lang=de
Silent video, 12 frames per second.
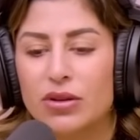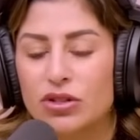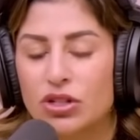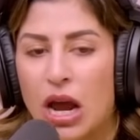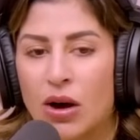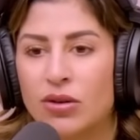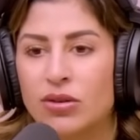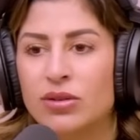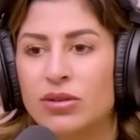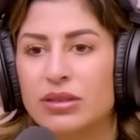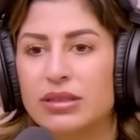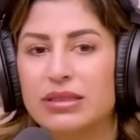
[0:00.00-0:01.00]

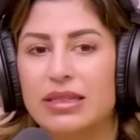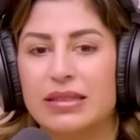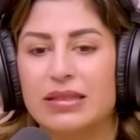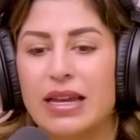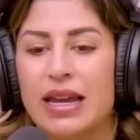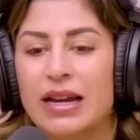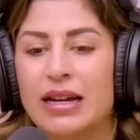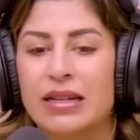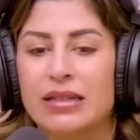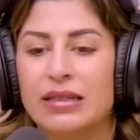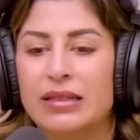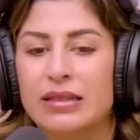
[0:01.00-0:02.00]
schau, dass
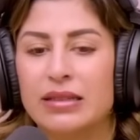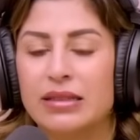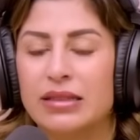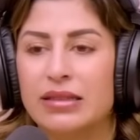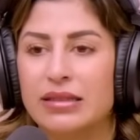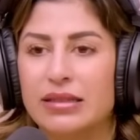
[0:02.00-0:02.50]
er den,